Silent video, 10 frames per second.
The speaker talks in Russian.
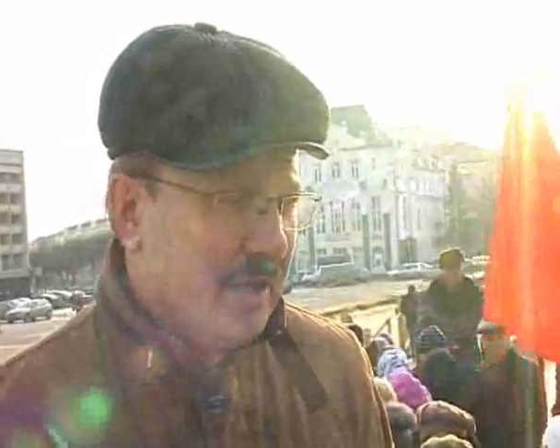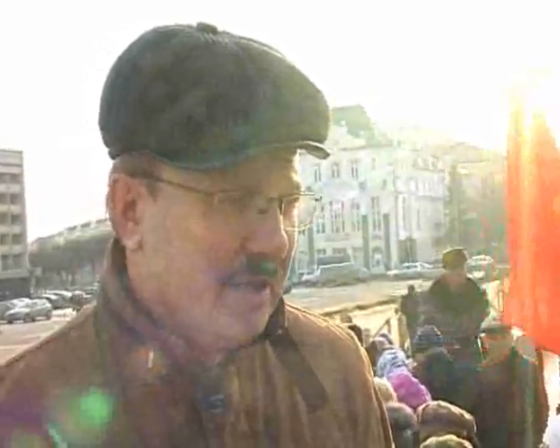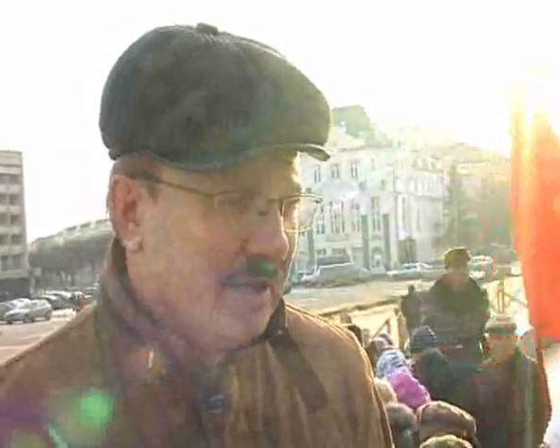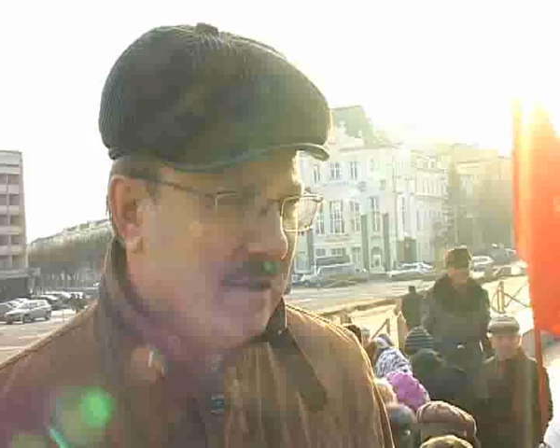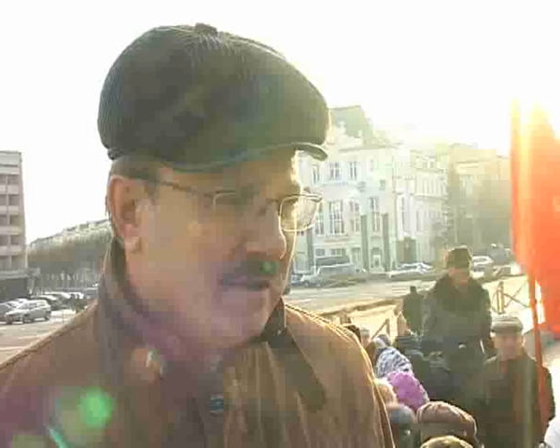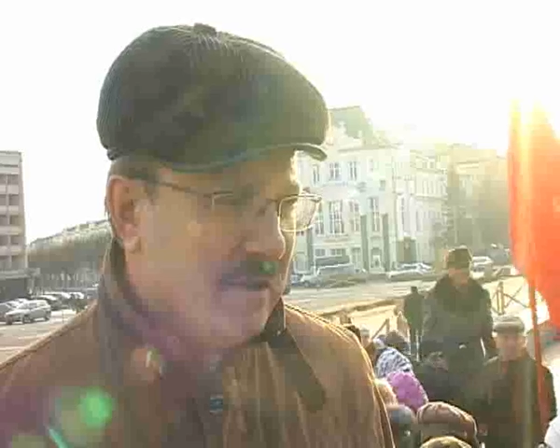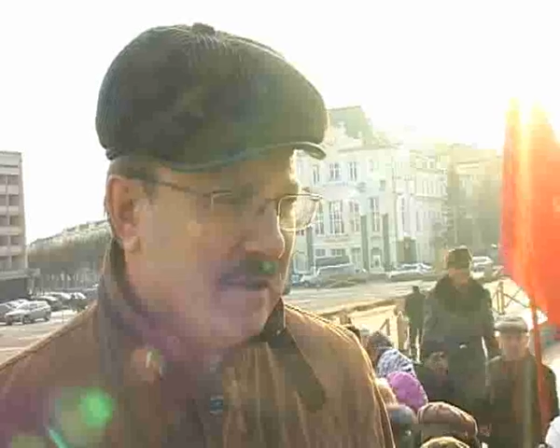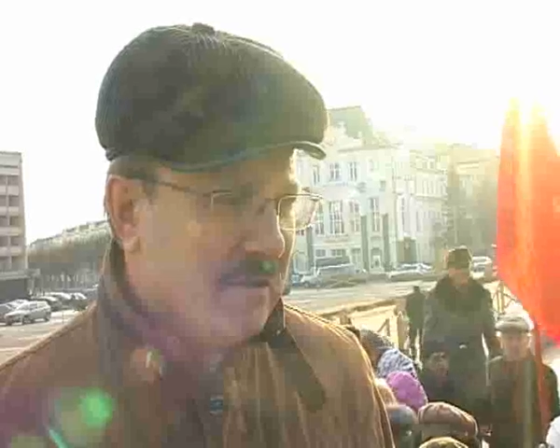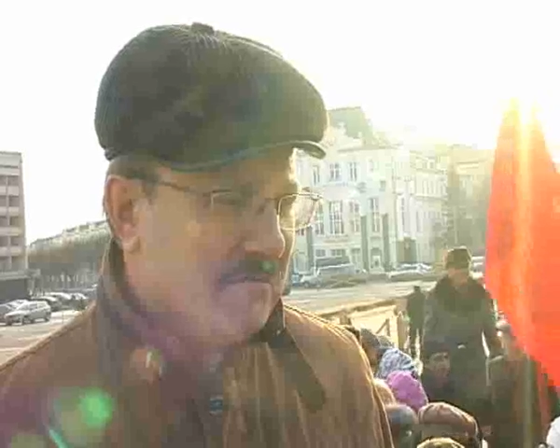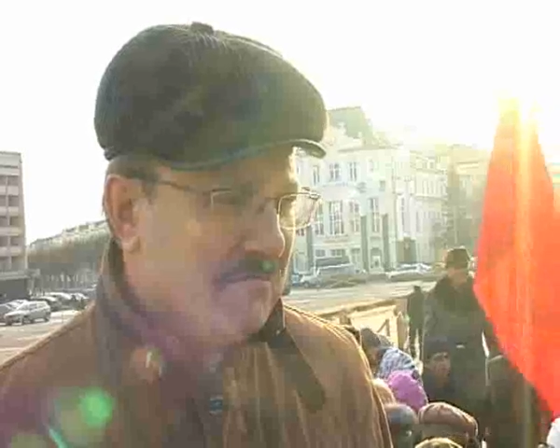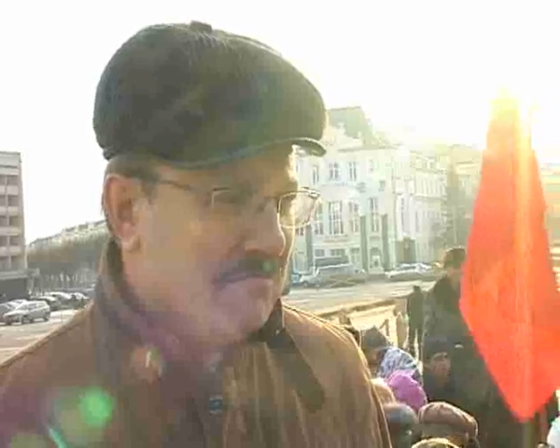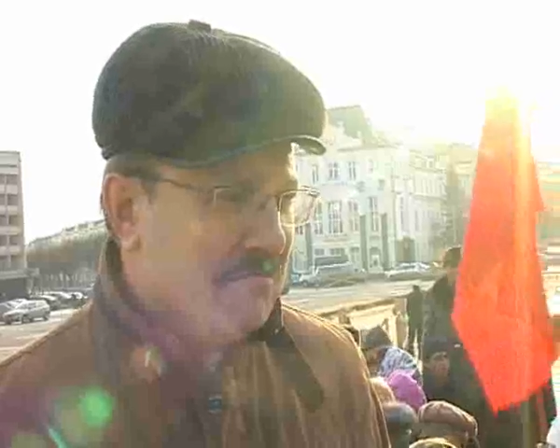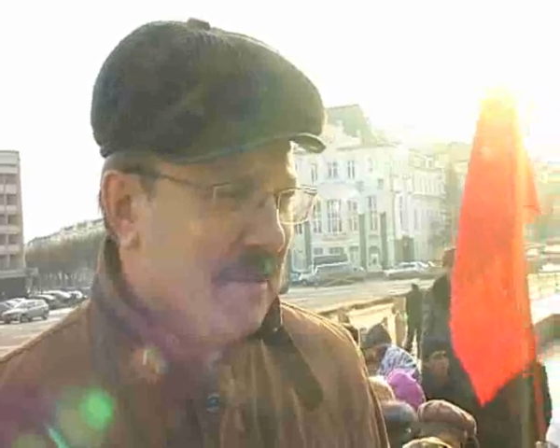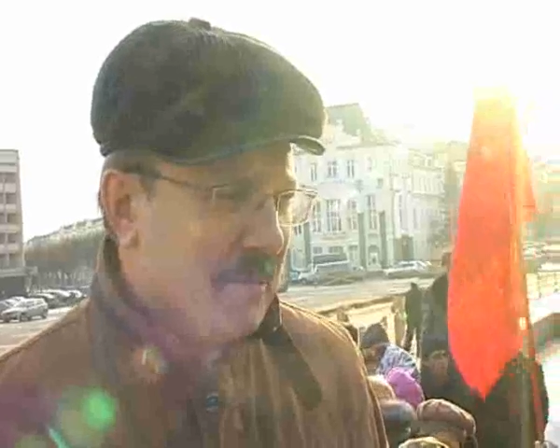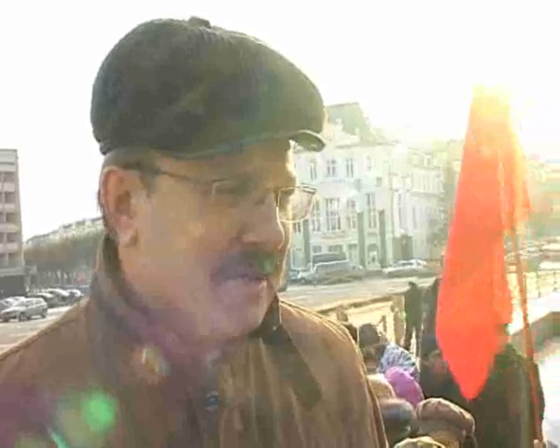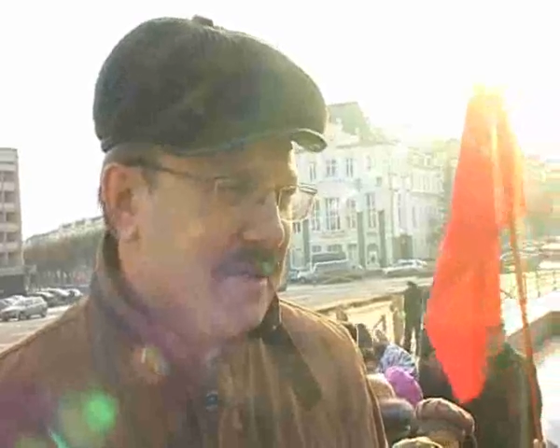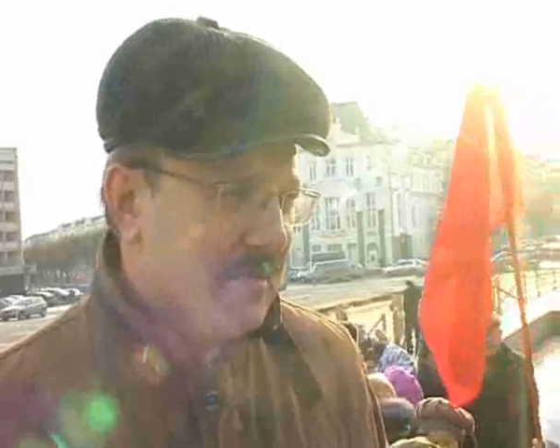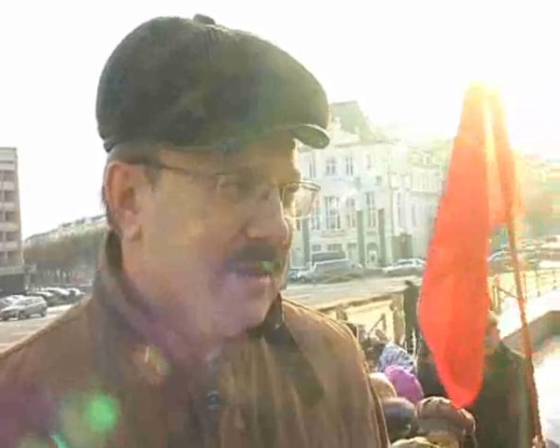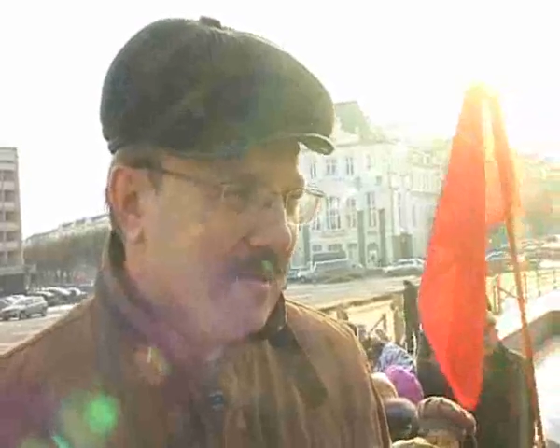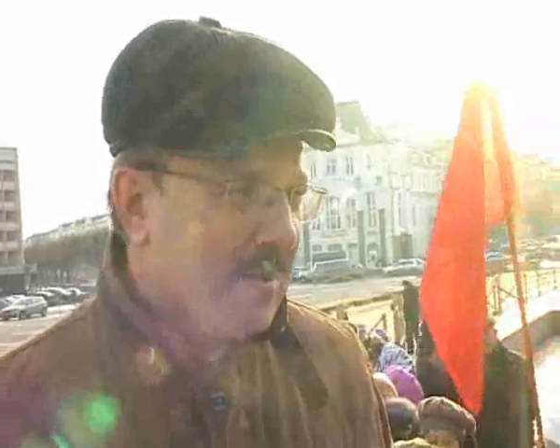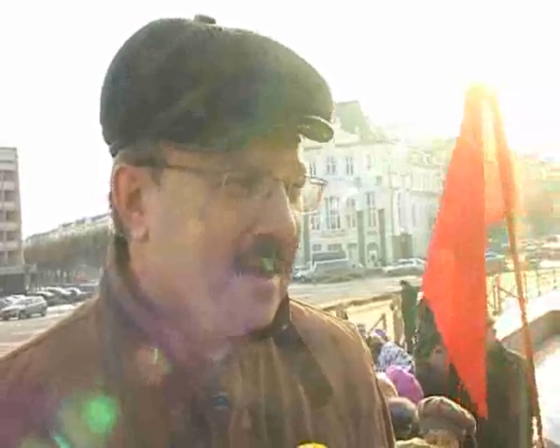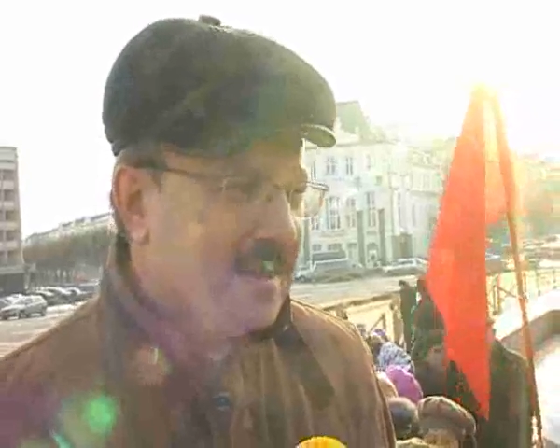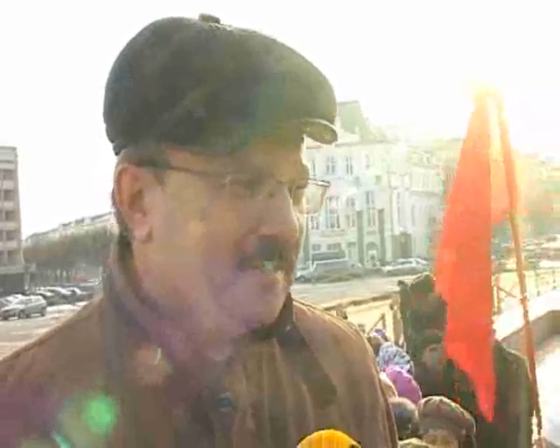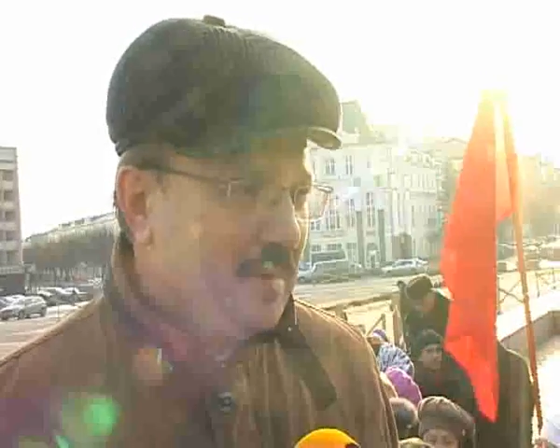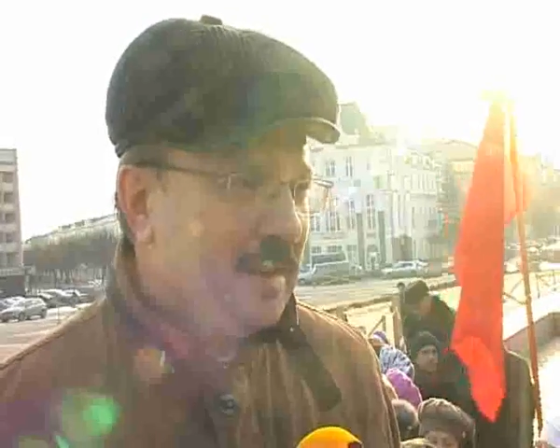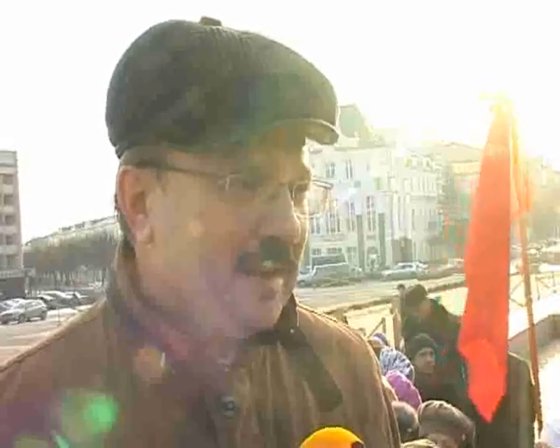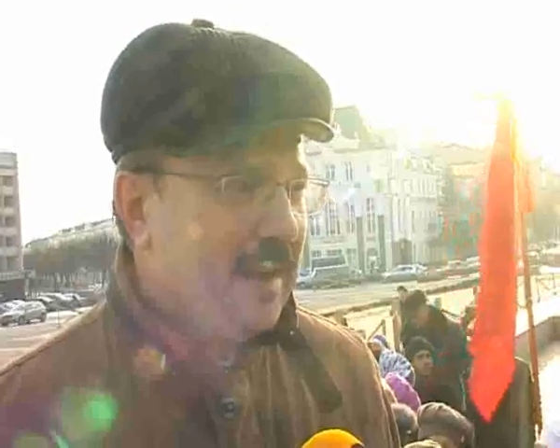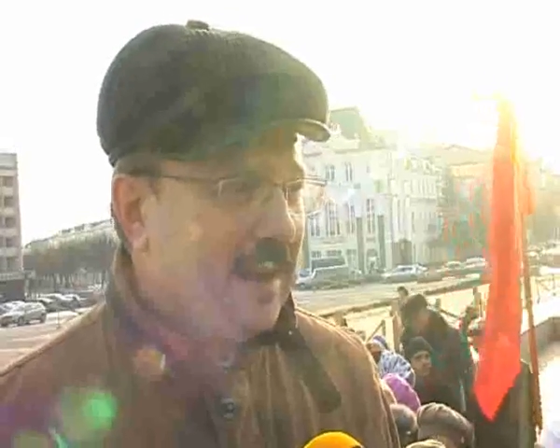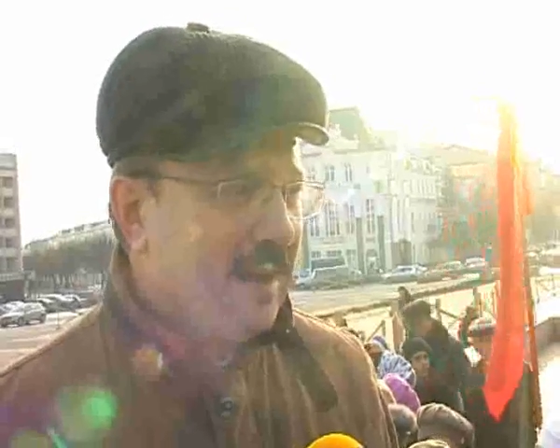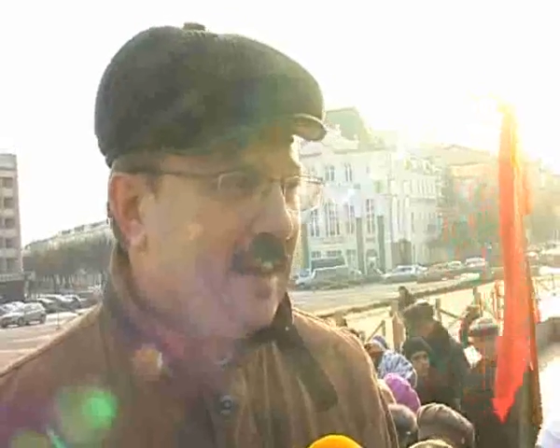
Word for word: необходимо набрать было